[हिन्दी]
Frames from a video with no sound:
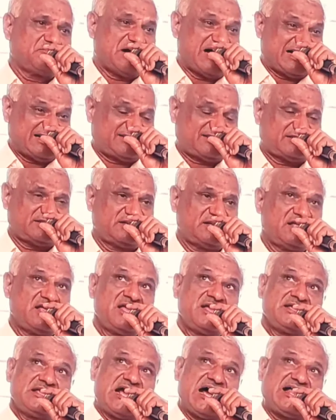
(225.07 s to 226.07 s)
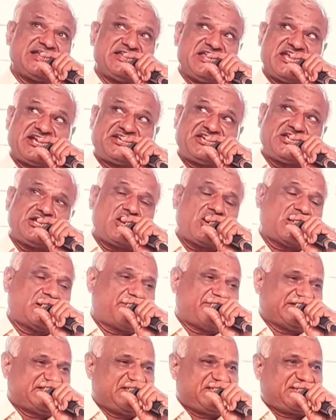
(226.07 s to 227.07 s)
बस यहाँ नेकी और
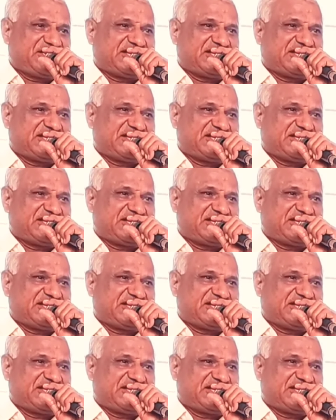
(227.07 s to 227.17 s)
बदी